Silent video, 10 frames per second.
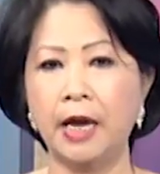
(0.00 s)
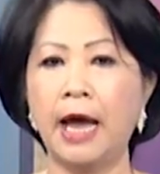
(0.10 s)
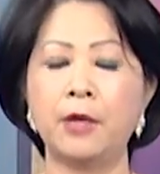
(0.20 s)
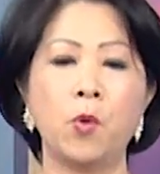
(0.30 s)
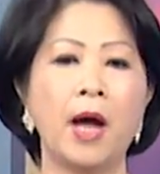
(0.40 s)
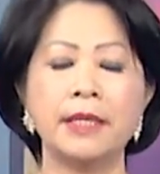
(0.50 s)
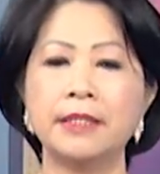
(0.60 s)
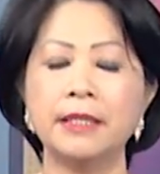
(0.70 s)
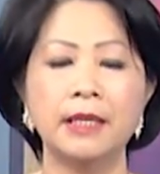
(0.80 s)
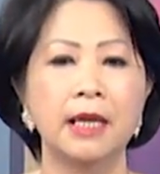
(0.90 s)
lại của
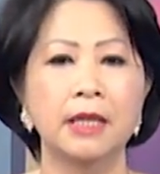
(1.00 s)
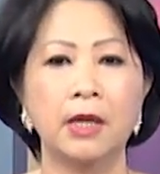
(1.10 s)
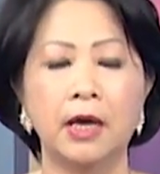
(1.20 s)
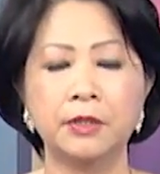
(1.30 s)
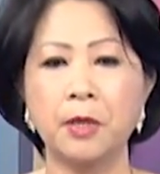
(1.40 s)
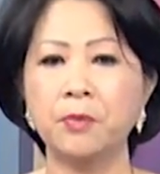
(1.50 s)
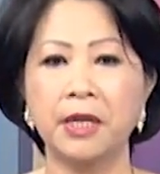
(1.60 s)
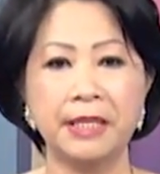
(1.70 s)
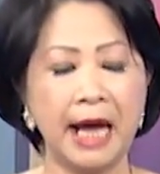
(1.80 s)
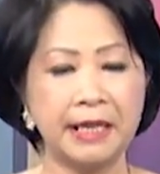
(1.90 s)
axit ở ờ, trong
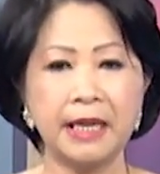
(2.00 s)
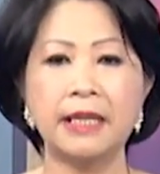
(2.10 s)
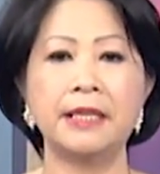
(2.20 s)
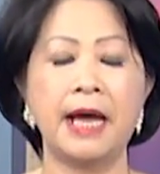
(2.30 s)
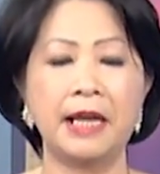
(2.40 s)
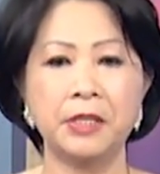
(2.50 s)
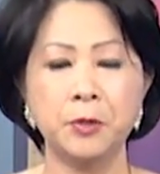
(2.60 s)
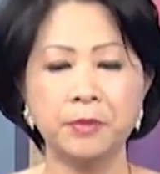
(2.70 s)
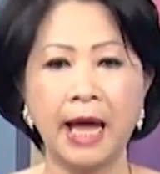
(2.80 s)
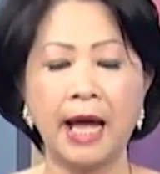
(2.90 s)
thời gian rất là dài cho
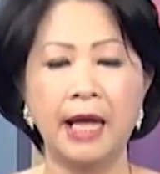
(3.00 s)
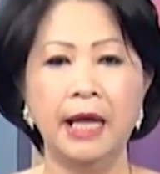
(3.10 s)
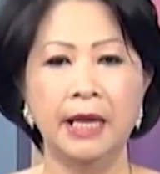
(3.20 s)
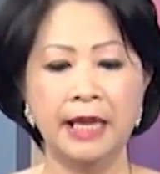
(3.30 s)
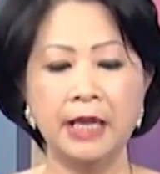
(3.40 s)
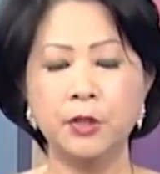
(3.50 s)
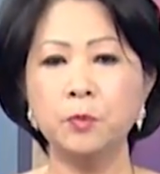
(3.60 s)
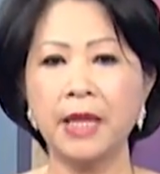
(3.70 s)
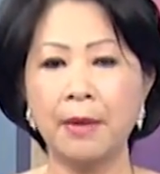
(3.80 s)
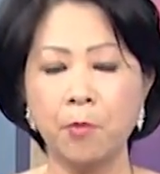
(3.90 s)
chúng ta nên
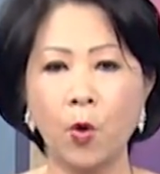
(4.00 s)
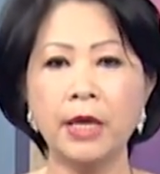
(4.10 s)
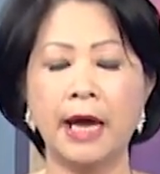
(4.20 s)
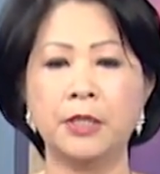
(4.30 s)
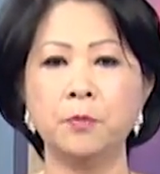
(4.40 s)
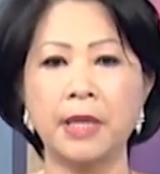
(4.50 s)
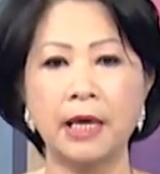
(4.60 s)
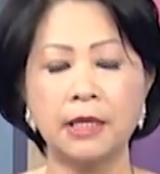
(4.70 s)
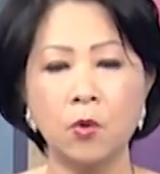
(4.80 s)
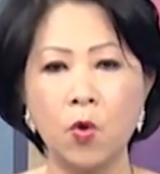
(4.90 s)
chúng ta mỗi ngày chúng ta
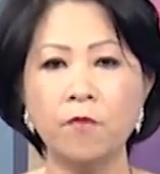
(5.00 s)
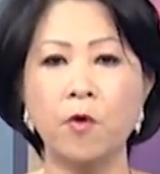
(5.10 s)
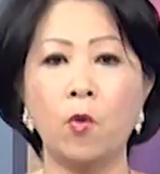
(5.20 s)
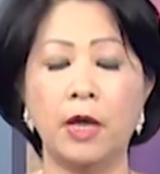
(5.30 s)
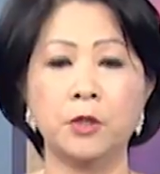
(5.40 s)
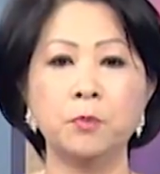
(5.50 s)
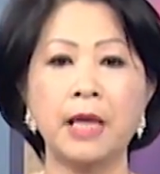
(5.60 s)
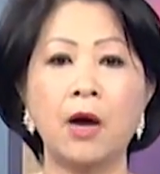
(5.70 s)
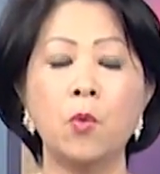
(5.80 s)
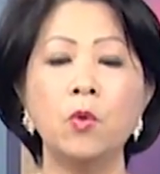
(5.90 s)
cứ uống vô là chúng
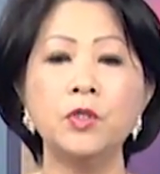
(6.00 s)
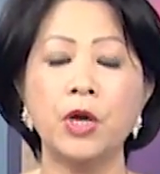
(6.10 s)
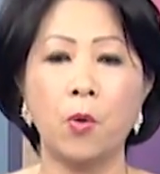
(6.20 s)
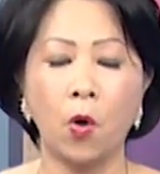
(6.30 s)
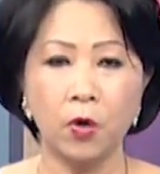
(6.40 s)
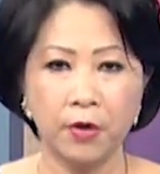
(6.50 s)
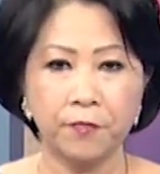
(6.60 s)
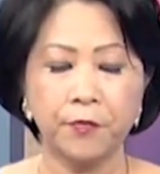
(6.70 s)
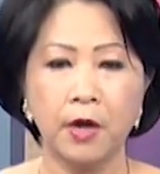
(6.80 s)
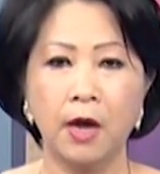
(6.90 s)
ta uống dầu olive
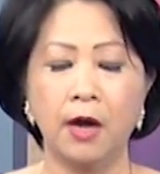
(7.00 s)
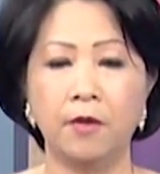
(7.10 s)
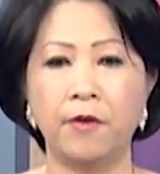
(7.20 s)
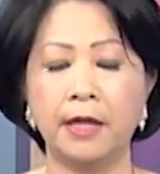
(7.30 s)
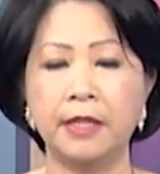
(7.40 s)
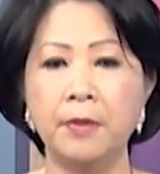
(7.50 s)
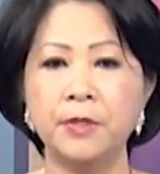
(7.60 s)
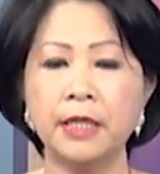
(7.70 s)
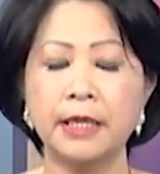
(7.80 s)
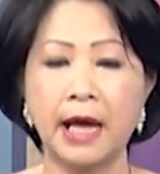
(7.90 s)
ờ, và thêm
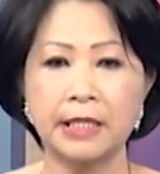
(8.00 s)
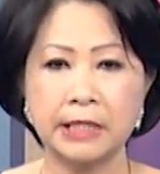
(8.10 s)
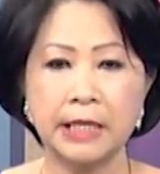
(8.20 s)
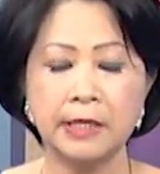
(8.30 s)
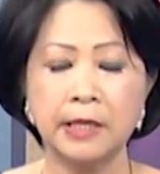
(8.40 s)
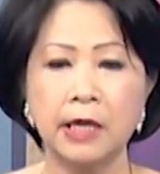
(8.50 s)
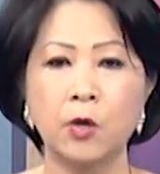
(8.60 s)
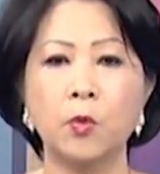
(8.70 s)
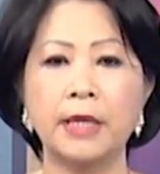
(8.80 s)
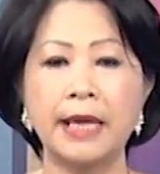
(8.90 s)
chất canxi
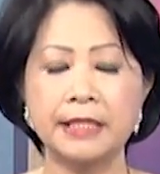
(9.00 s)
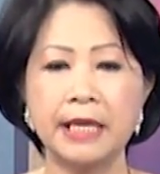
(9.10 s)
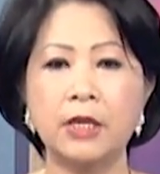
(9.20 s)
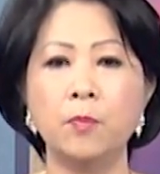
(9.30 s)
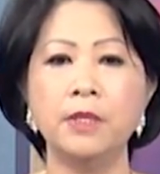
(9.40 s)
canxi cũng